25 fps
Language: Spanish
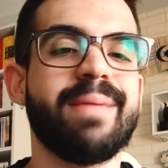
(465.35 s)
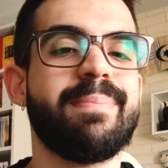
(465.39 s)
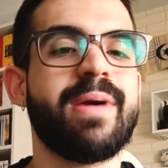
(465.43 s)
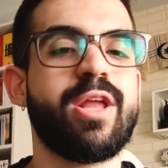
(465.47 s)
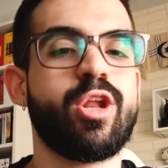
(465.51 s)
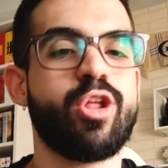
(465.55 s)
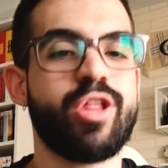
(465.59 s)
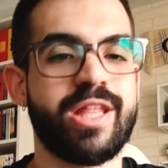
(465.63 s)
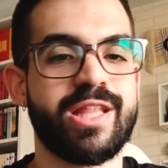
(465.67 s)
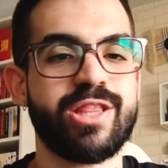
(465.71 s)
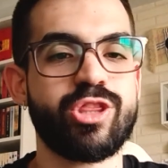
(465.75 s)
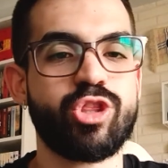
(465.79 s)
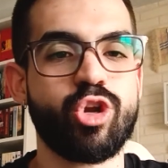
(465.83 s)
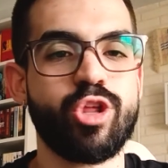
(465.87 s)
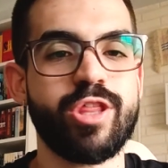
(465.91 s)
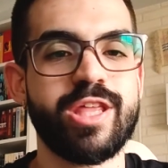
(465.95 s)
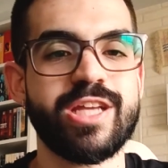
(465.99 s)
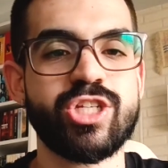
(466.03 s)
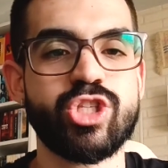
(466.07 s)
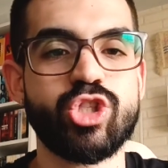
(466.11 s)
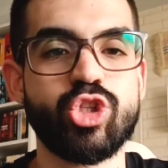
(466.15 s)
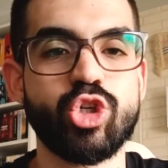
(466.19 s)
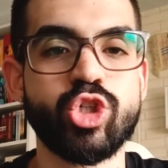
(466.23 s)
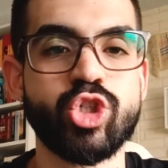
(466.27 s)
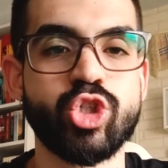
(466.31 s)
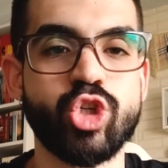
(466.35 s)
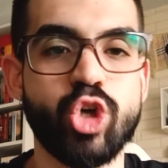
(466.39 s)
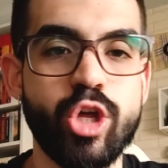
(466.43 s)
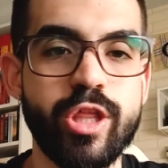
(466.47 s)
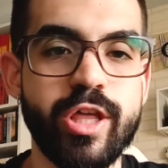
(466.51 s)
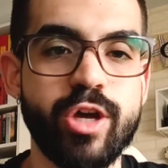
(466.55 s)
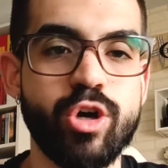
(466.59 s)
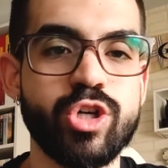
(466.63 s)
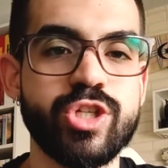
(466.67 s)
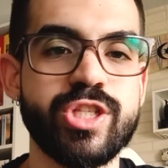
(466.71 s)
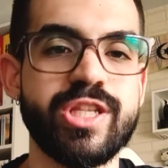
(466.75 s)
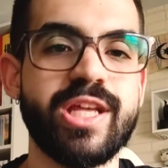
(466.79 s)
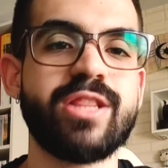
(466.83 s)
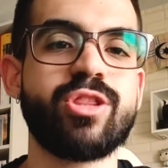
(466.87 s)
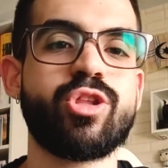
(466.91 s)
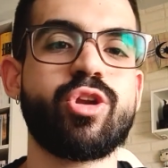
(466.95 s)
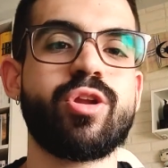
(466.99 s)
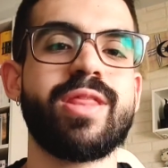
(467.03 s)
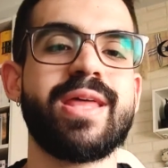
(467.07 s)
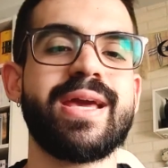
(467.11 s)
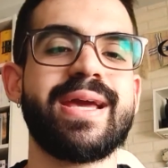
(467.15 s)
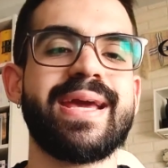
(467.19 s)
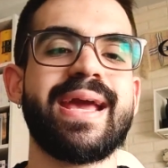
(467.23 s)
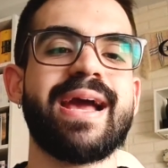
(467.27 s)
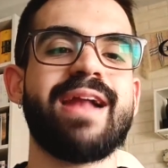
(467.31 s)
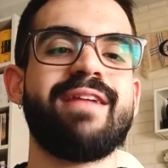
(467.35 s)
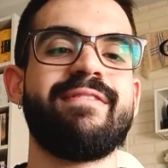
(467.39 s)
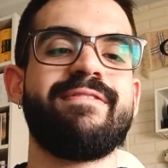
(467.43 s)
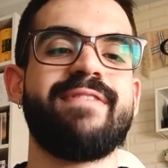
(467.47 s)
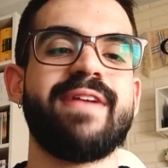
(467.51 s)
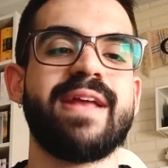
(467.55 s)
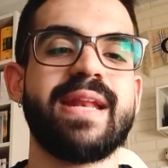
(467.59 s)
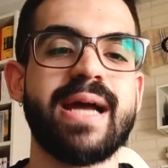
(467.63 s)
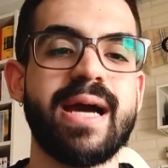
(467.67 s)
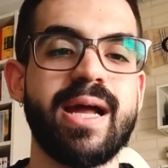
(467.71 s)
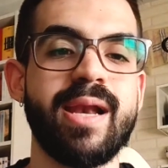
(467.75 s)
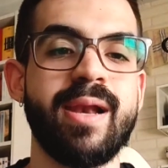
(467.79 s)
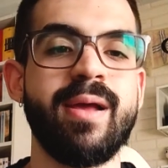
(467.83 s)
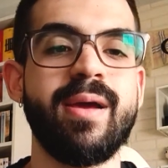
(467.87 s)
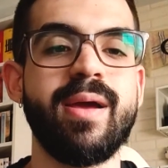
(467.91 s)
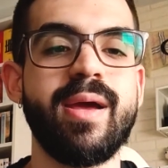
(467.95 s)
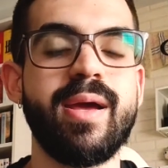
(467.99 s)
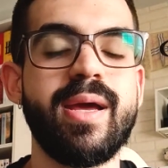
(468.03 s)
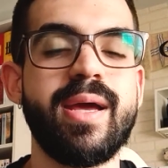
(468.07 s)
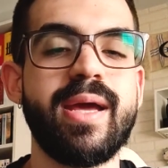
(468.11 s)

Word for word: Pero dentro de estos códigos, dentro de que al final